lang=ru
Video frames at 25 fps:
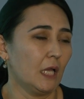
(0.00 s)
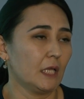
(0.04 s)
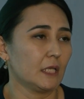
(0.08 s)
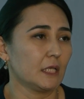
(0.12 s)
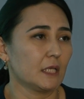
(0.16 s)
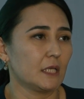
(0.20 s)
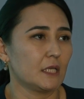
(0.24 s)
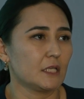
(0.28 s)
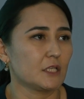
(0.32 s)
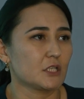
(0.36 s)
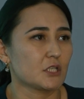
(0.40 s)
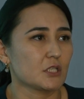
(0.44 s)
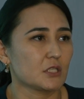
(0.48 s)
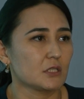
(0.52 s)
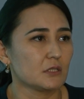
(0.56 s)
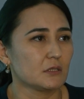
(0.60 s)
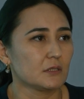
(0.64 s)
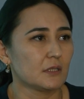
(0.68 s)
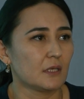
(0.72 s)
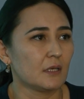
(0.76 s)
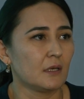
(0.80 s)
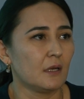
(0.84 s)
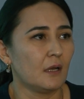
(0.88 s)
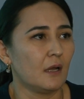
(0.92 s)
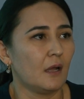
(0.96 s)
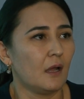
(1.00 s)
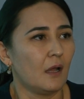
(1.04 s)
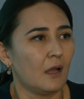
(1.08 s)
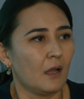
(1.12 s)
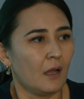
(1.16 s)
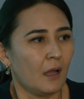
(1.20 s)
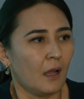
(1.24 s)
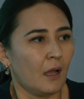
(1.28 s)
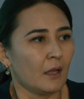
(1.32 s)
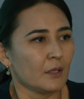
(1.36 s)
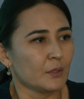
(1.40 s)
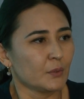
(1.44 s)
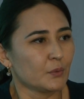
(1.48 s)
я решила
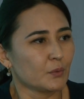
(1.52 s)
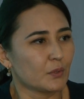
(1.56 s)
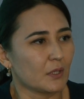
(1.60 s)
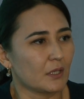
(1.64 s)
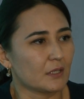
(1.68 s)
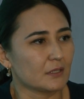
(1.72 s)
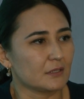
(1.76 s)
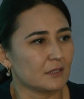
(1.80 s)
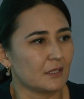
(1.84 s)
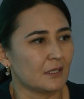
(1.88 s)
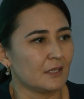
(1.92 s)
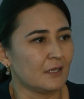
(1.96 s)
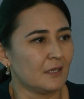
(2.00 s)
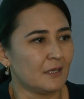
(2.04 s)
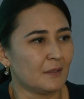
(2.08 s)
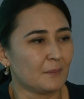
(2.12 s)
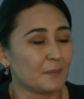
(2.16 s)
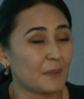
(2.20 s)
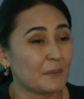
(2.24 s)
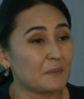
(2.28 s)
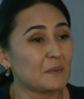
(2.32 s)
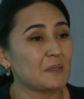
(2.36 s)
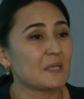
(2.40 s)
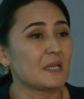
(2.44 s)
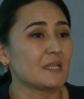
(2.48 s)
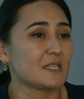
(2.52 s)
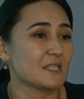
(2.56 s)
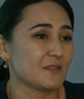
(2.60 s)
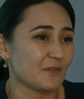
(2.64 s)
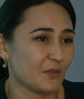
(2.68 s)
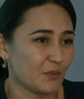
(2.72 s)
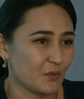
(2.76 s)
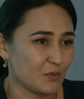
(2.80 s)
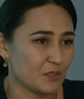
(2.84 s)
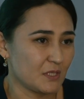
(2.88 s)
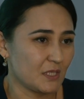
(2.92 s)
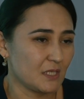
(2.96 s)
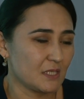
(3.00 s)
ну, как-то поменять
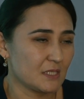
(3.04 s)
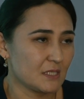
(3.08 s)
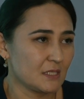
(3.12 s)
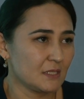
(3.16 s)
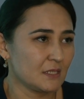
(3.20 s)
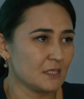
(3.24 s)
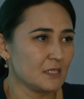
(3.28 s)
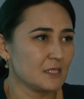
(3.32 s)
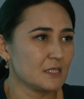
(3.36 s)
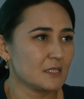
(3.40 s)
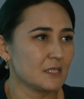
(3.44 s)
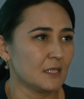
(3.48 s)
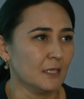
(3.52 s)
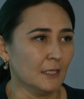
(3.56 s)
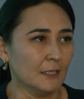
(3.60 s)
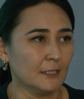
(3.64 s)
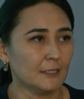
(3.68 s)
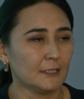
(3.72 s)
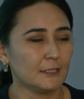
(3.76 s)
свою деятельность.